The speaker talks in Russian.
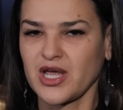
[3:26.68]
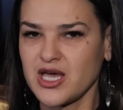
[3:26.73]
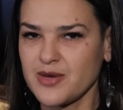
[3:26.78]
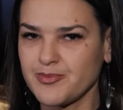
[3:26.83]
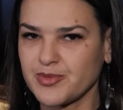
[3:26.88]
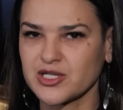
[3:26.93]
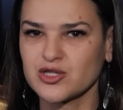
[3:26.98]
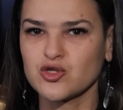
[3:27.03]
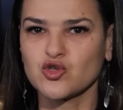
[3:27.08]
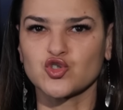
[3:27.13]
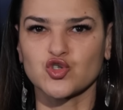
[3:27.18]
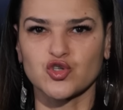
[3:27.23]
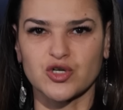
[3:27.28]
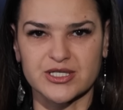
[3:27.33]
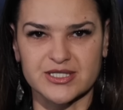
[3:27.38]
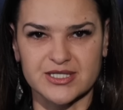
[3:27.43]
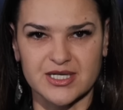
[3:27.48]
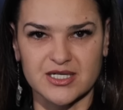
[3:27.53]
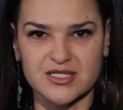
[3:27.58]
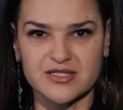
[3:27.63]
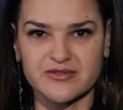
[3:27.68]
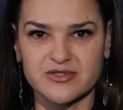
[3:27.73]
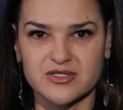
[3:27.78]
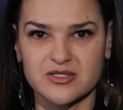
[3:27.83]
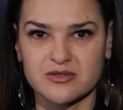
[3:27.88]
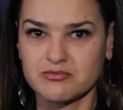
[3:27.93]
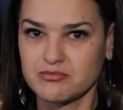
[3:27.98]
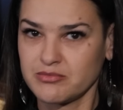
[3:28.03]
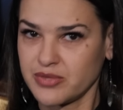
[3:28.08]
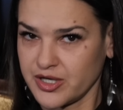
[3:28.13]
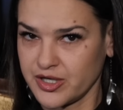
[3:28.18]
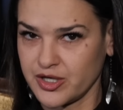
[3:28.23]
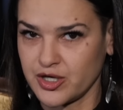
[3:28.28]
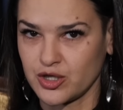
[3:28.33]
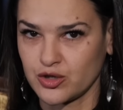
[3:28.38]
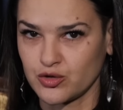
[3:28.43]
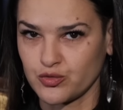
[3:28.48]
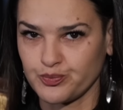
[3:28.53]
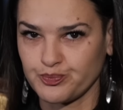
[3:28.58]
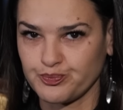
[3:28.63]
А я продолжу рассказывать про
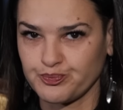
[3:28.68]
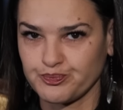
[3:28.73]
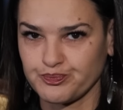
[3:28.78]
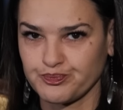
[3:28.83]
Ирину.